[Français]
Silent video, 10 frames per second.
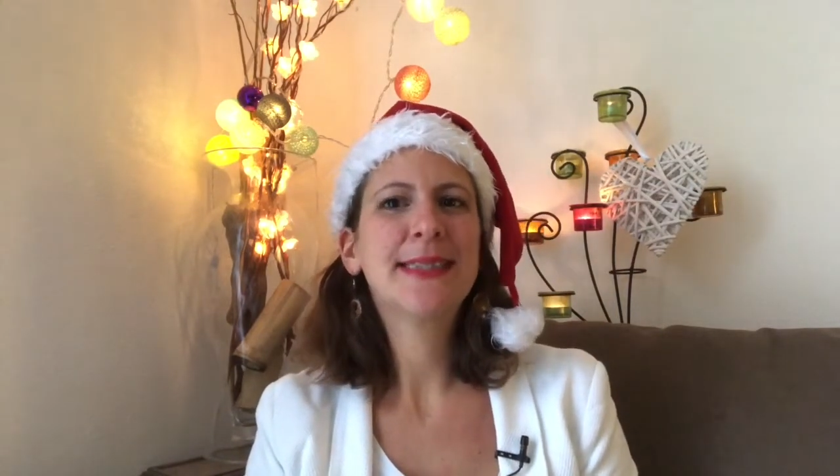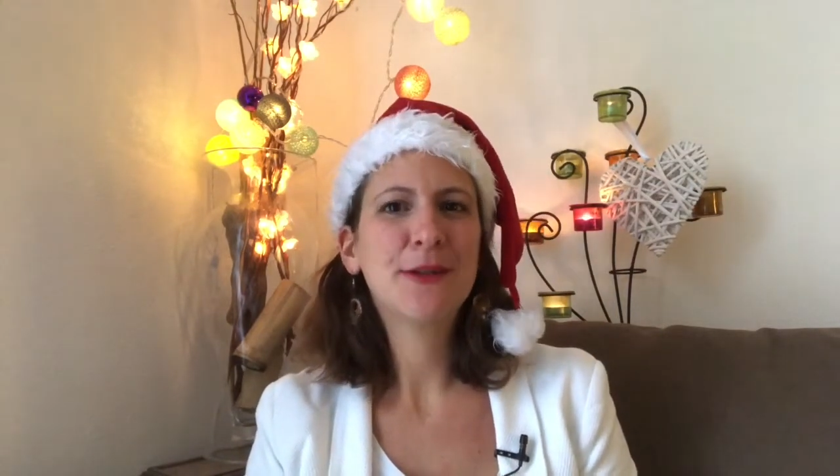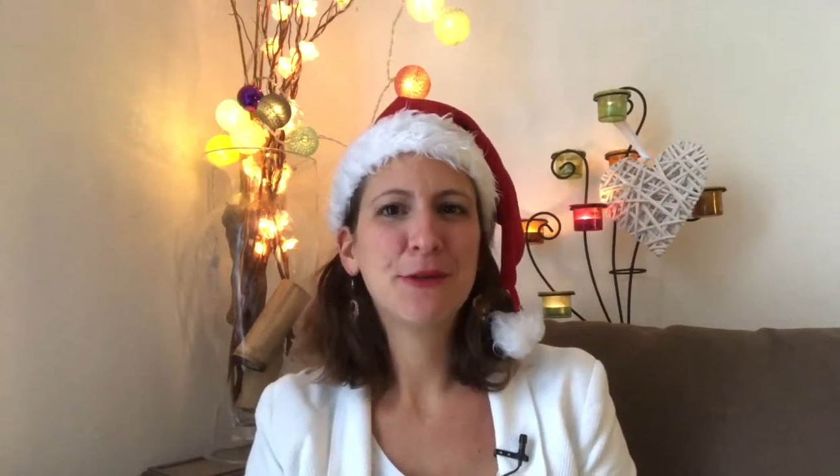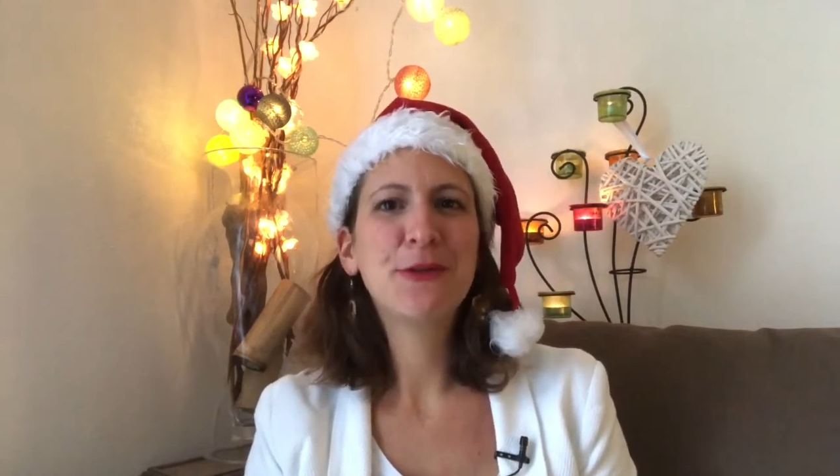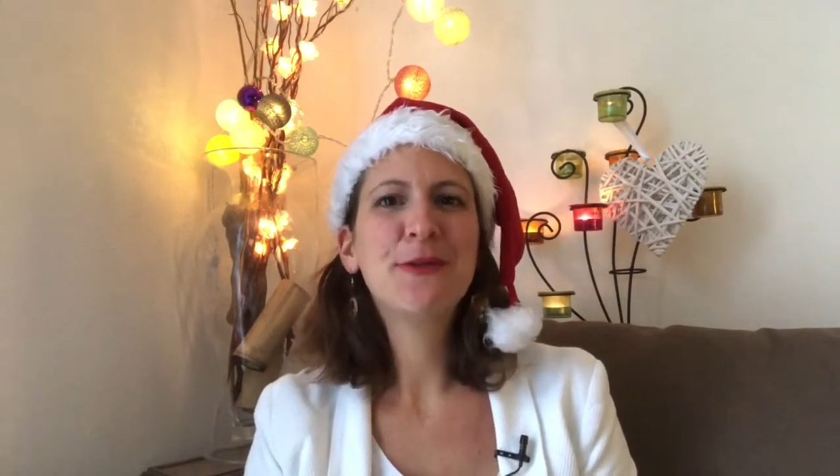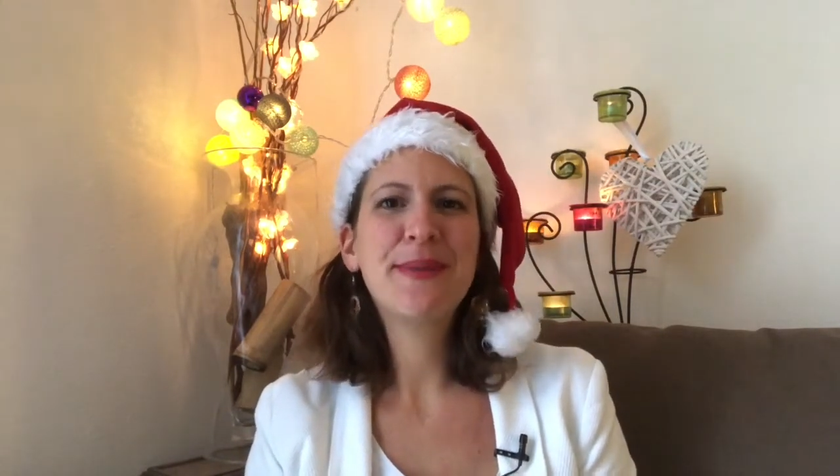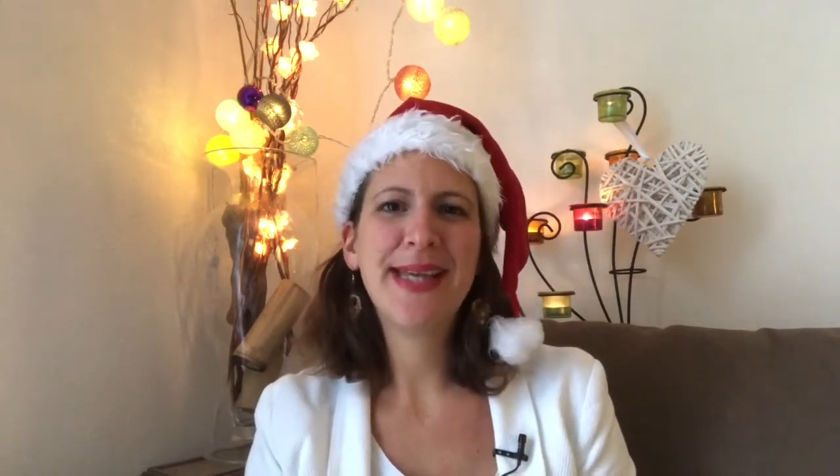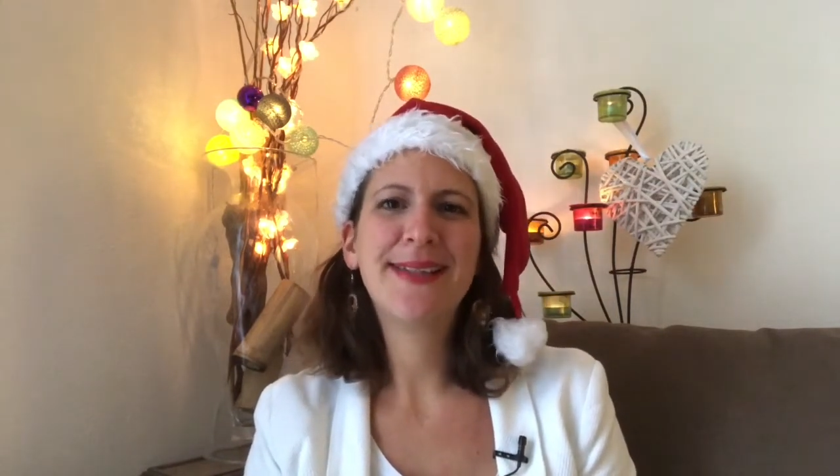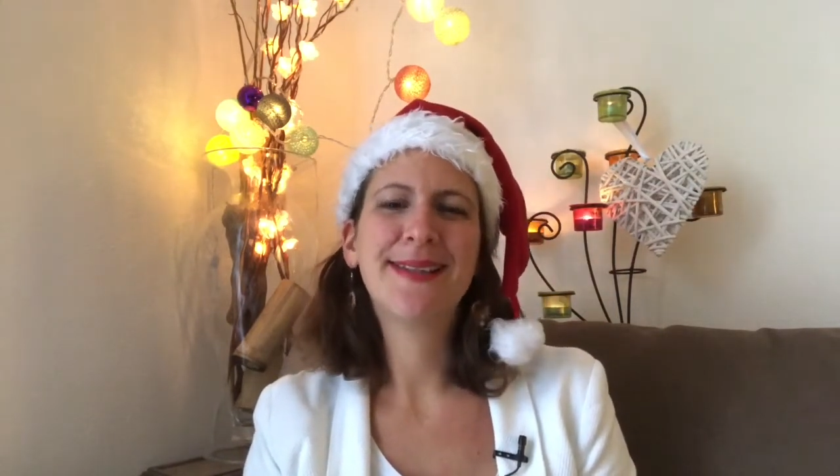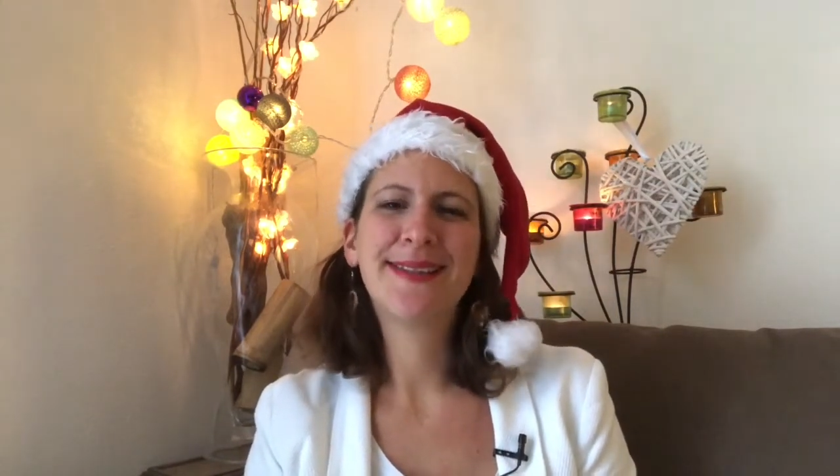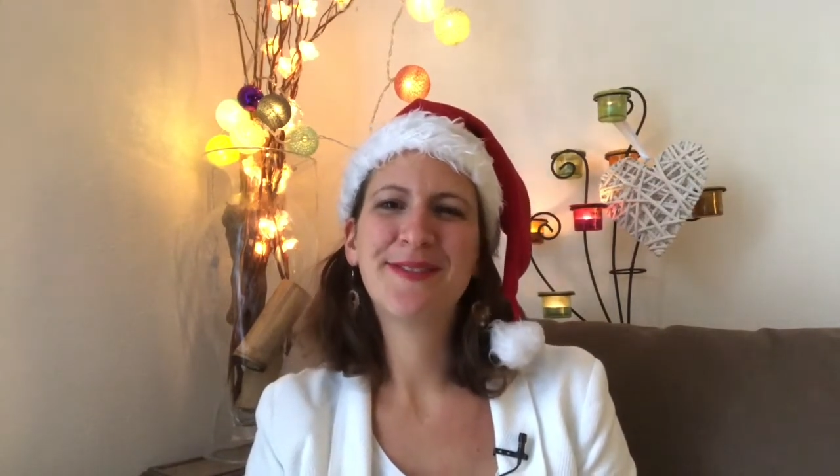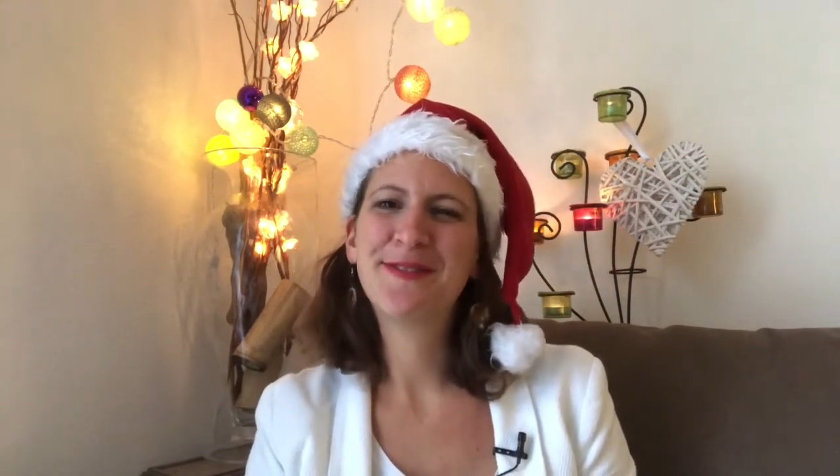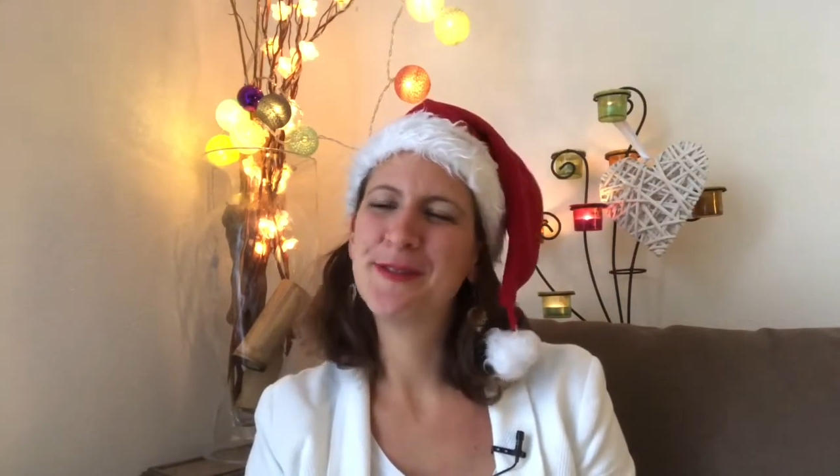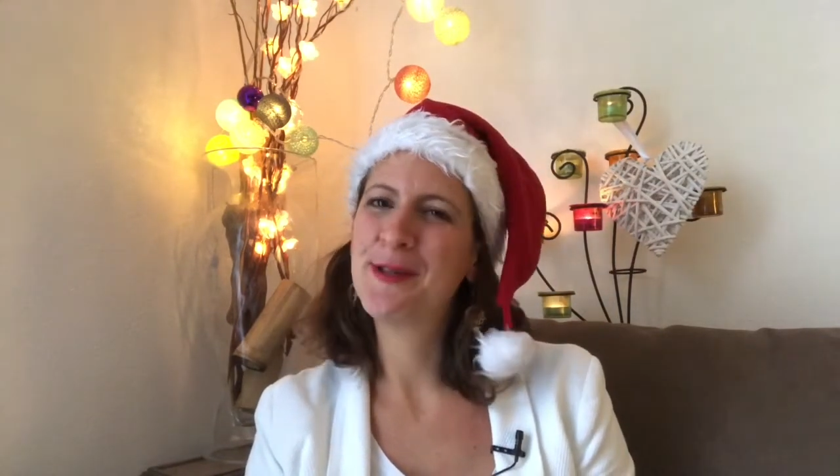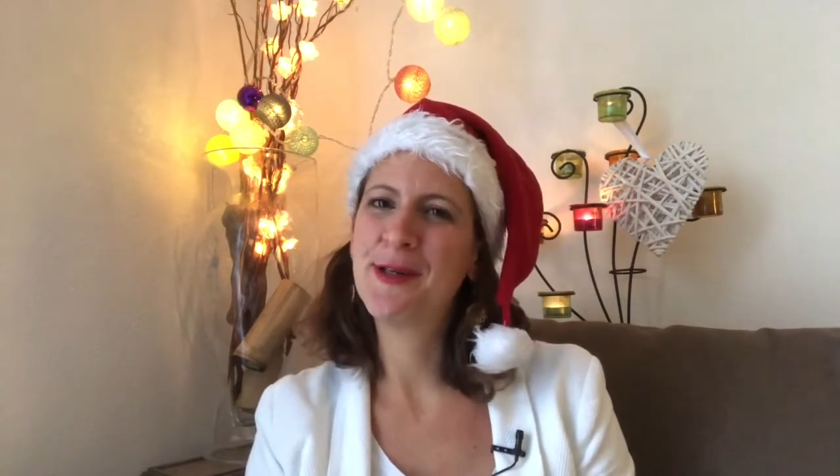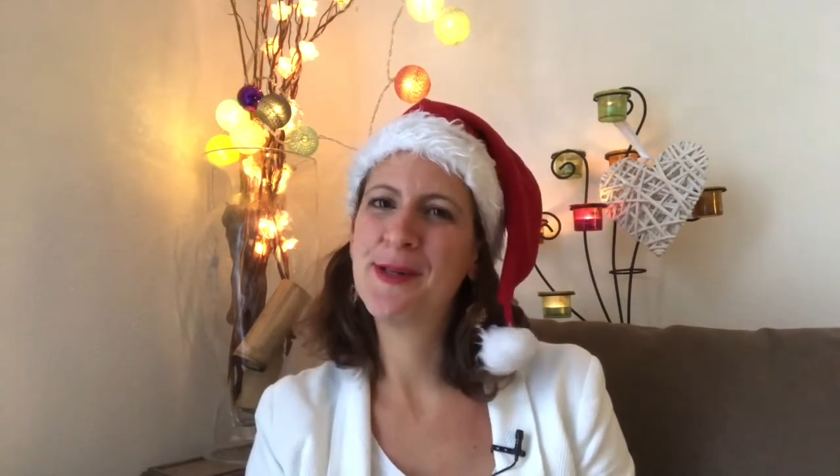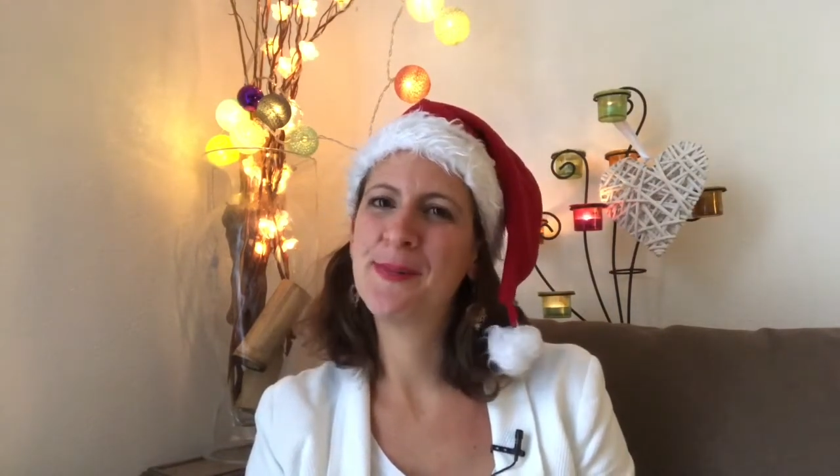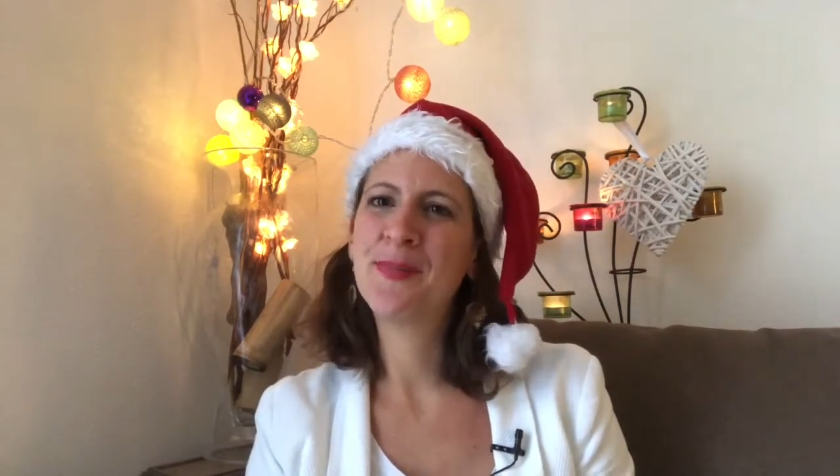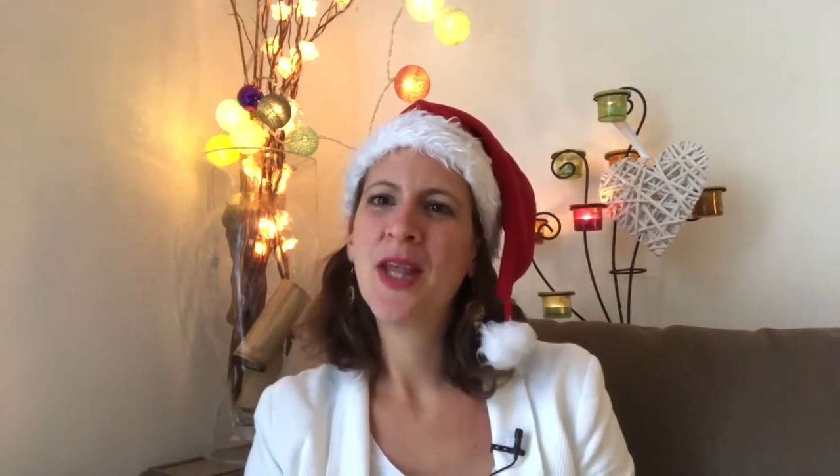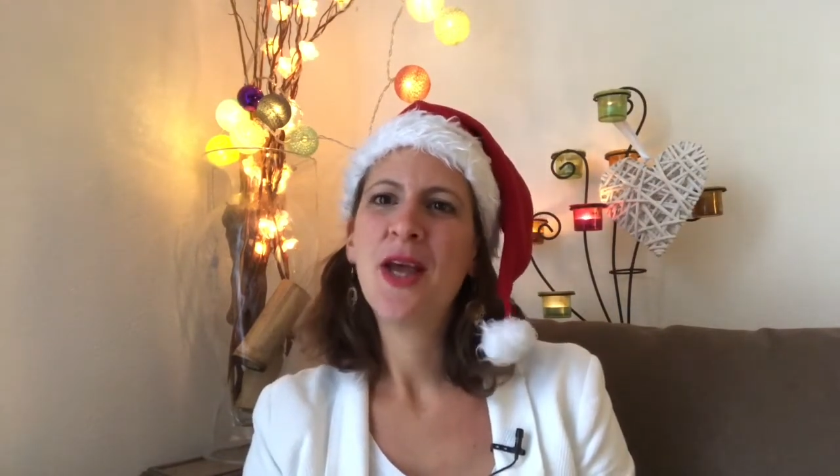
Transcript: c'est une aubaine un,